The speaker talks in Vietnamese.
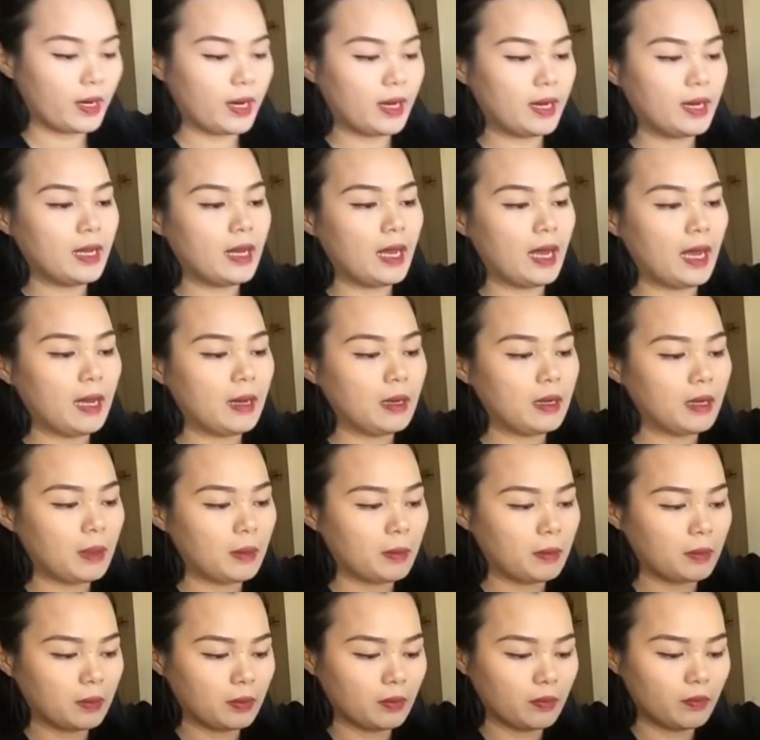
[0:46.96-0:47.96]
này đó là
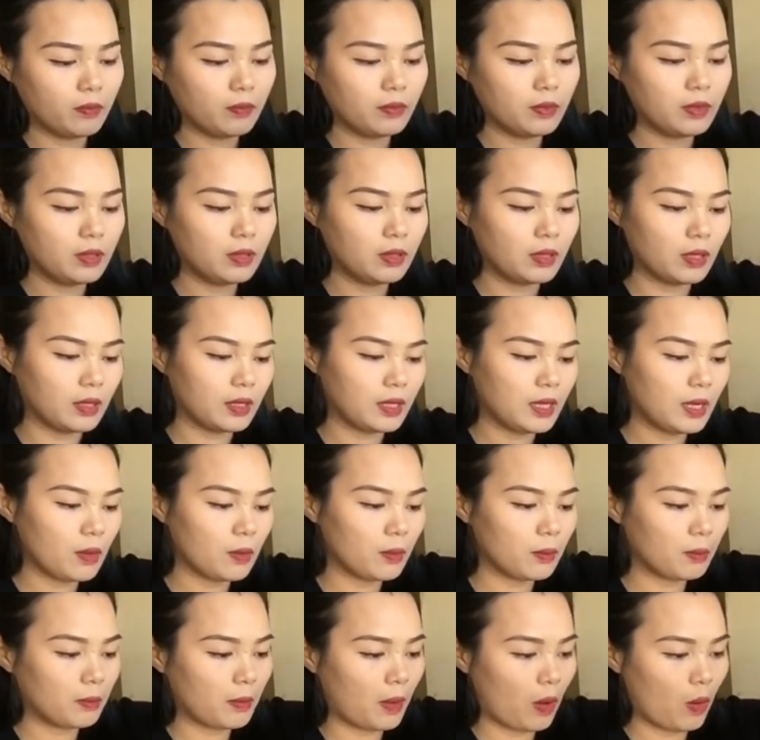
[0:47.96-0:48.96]
những cái
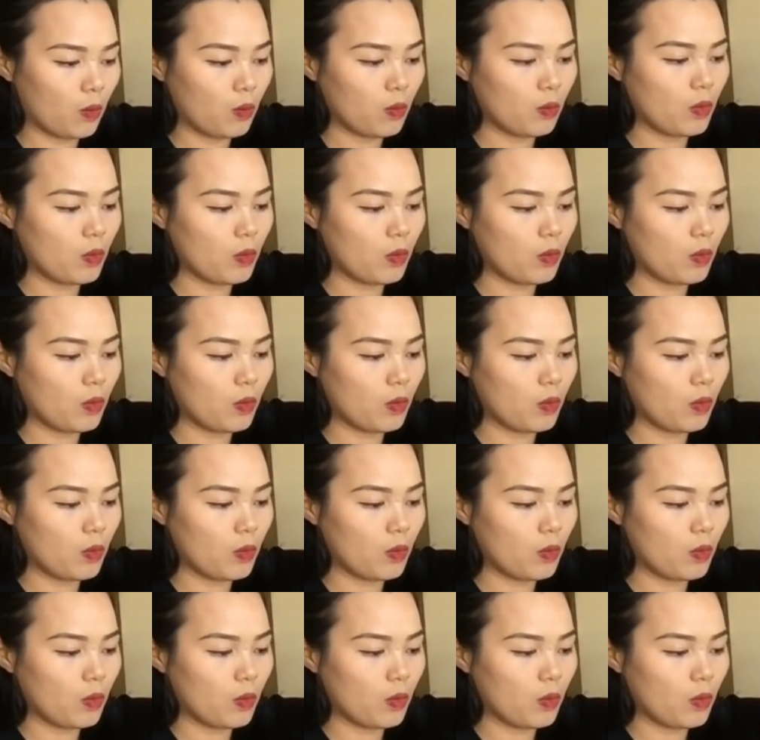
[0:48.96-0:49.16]
mẫu